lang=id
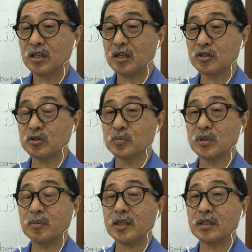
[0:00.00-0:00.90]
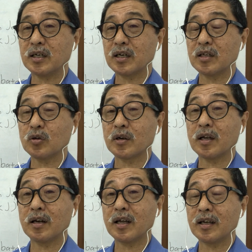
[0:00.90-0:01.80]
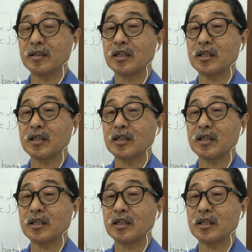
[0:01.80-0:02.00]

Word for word: ya semua masalahkan orang lain.